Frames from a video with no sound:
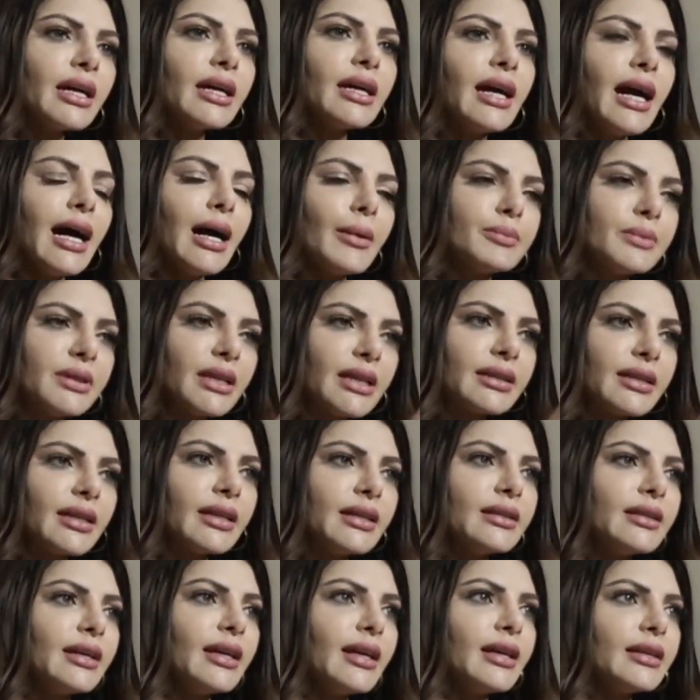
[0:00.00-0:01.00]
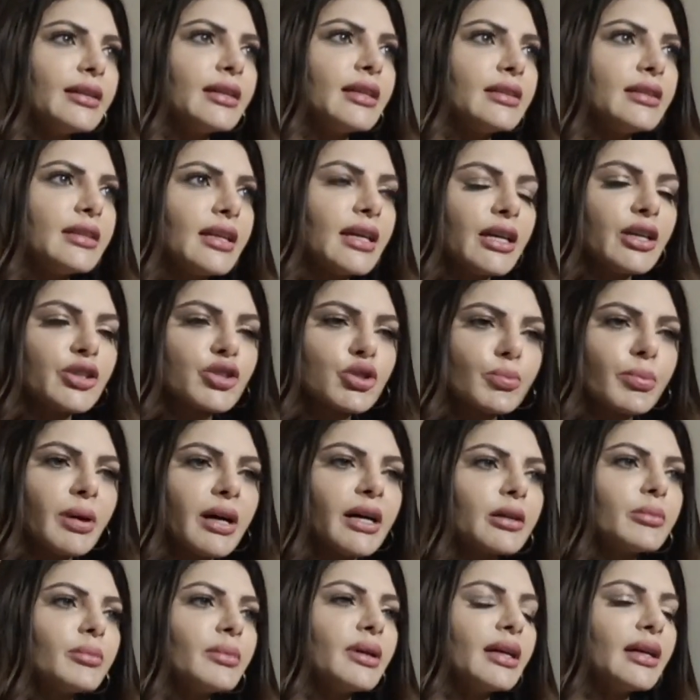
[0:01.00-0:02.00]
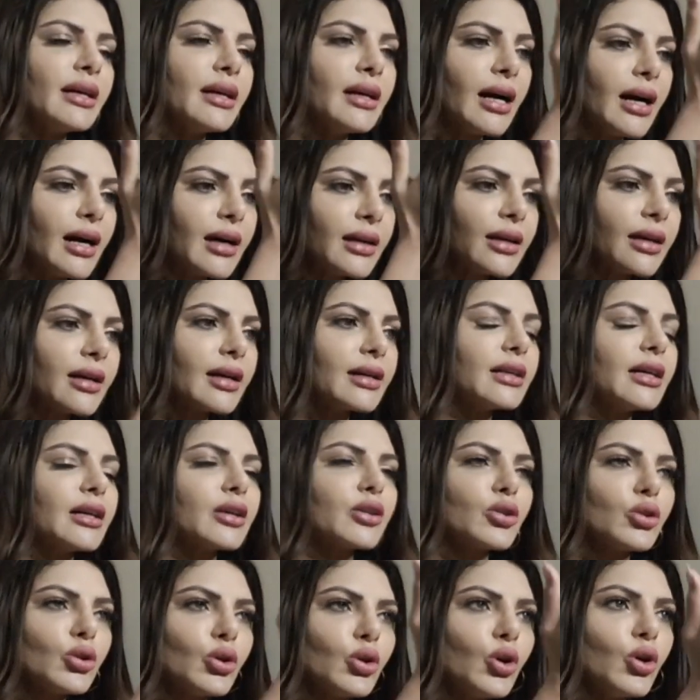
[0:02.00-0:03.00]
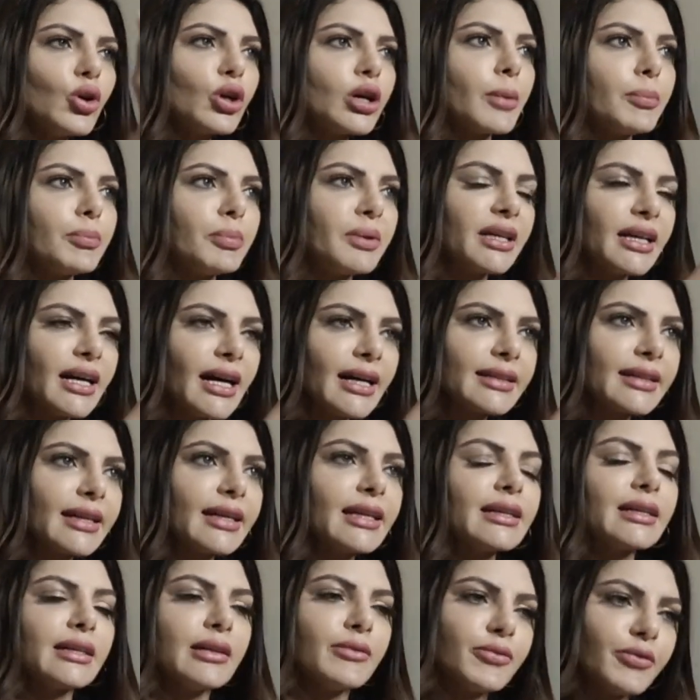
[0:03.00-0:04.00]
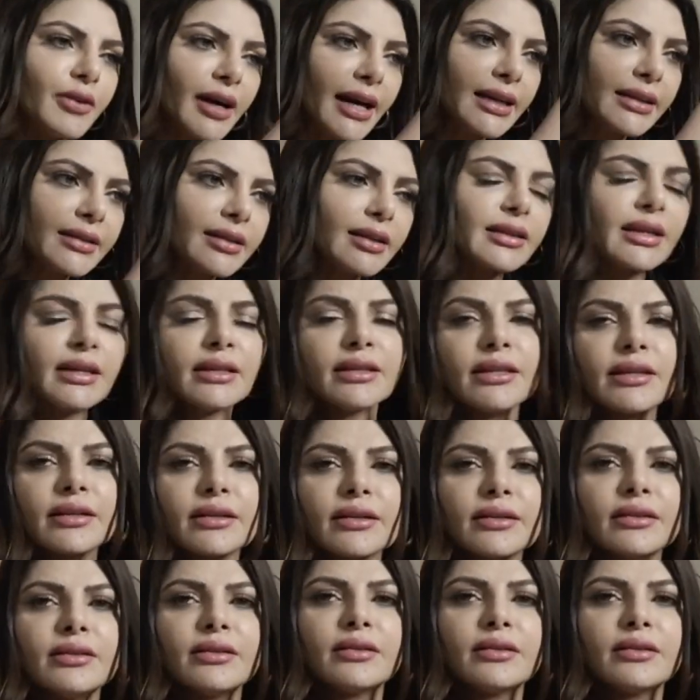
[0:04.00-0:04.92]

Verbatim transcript: में आप देखेंगे कि देश भर में अलग अलग लोग पीआईएल फाइल करेंगे